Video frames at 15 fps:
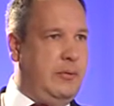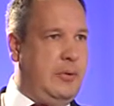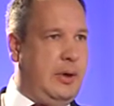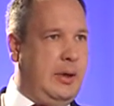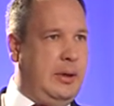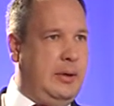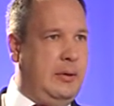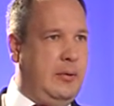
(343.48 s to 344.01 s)

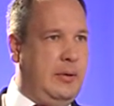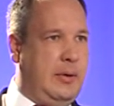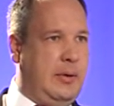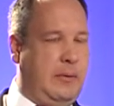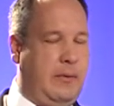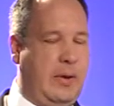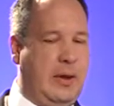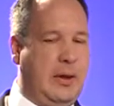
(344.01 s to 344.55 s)
vorhanden und
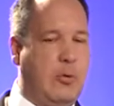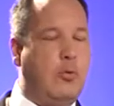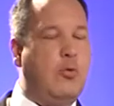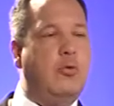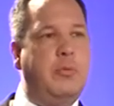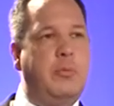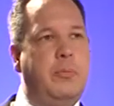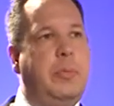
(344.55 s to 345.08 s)
es wäre
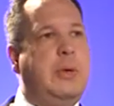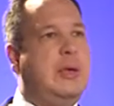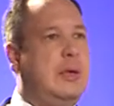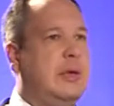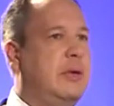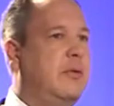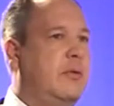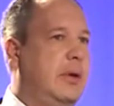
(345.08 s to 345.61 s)

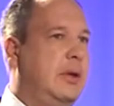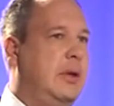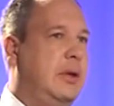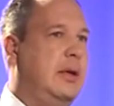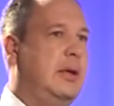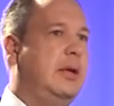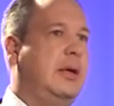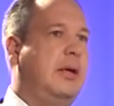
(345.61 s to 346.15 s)
unbillig, wenn
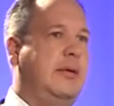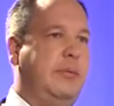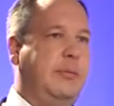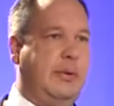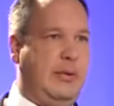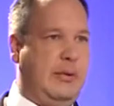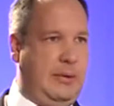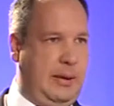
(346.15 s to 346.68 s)
ich Rest
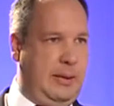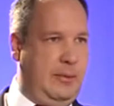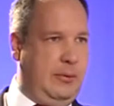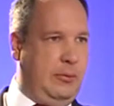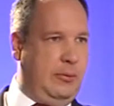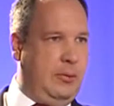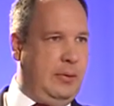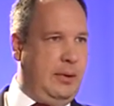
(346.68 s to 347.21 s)
meines
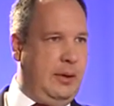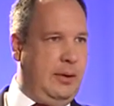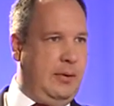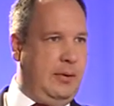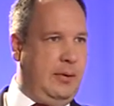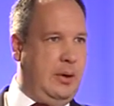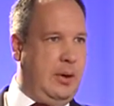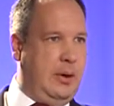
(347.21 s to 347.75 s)
Lebensunterhalts
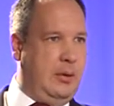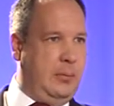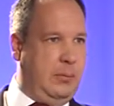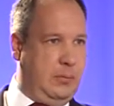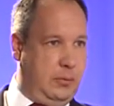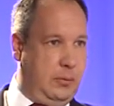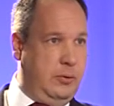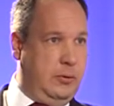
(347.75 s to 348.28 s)
zahlen
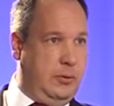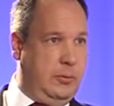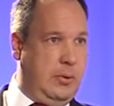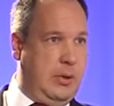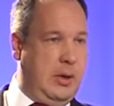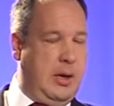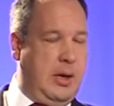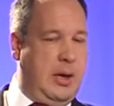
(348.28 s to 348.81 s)
muss,
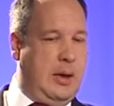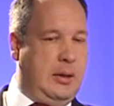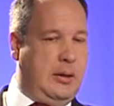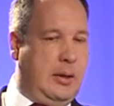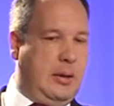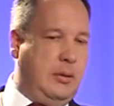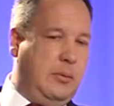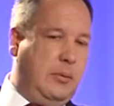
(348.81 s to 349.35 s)

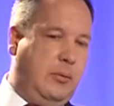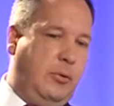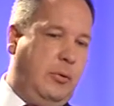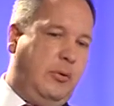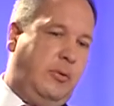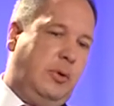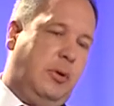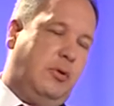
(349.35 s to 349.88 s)
dann
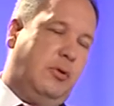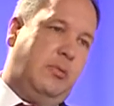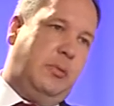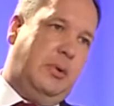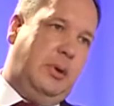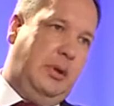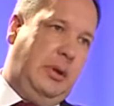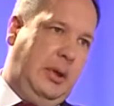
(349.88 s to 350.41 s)
muss
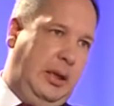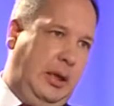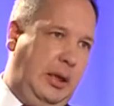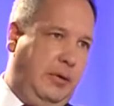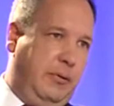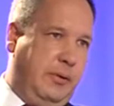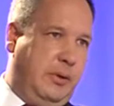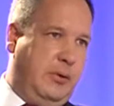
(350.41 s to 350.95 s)
wiederum die
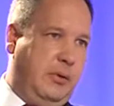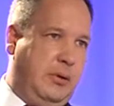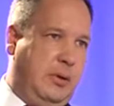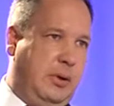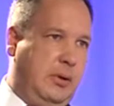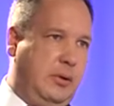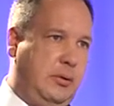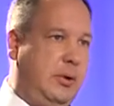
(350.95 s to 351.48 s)
Ehefrau
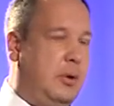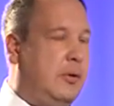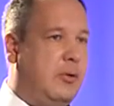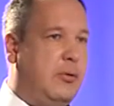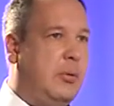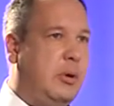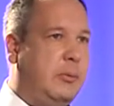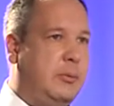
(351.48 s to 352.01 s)
sagen, nee, das ist
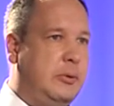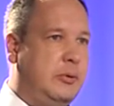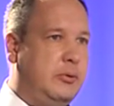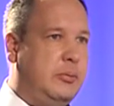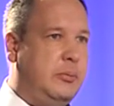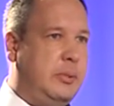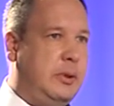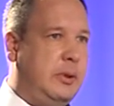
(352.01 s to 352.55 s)
überhaupt nicht
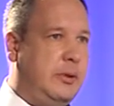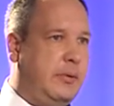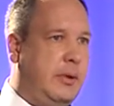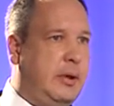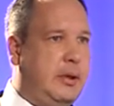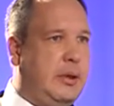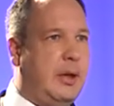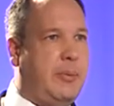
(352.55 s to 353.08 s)
unbillig,
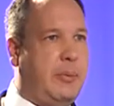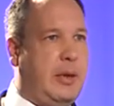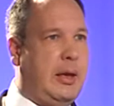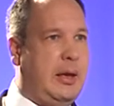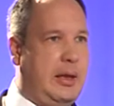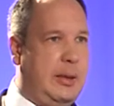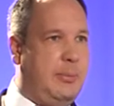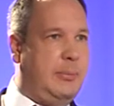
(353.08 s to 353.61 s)
weil ich habe
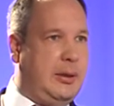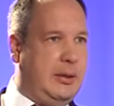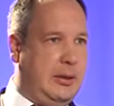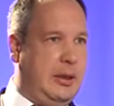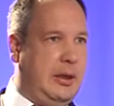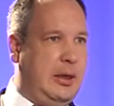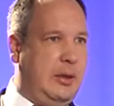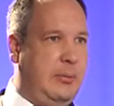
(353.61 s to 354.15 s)
erhebliche
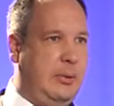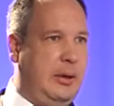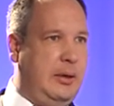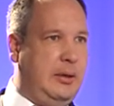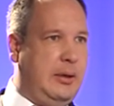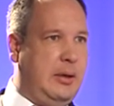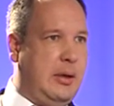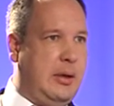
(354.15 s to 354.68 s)

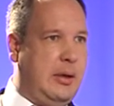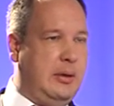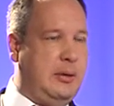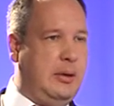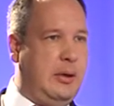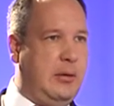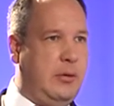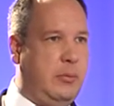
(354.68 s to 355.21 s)
ehebedingte
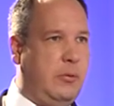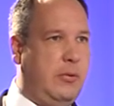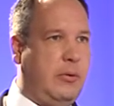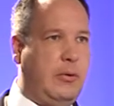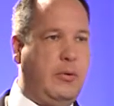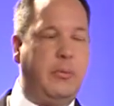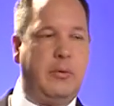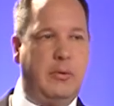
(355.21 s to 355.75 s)
Nachteile und
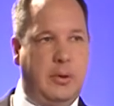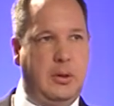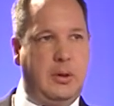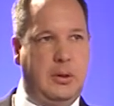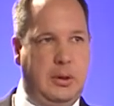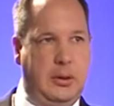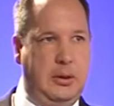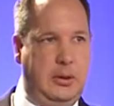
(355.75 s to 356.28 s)
muss
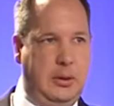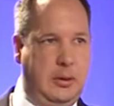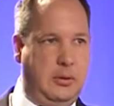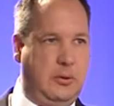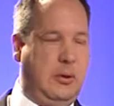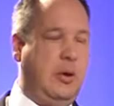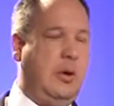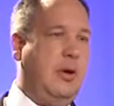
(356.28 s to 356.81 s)

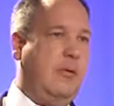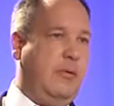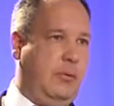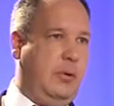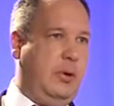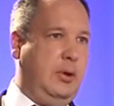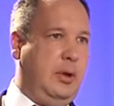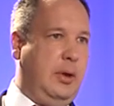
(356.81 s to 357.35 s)
substantiiert
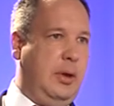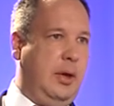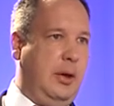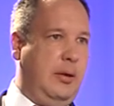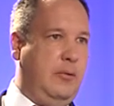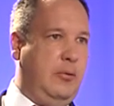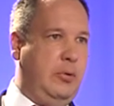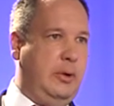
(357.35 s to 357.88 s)

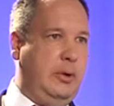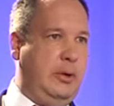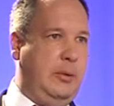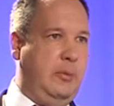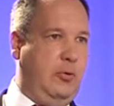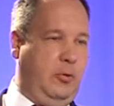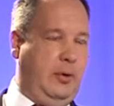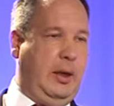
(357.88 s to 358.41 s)
vortragen, worin die
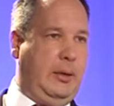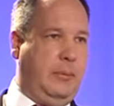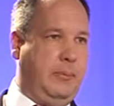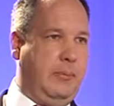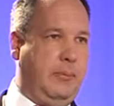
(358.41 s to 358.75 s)
bestehen.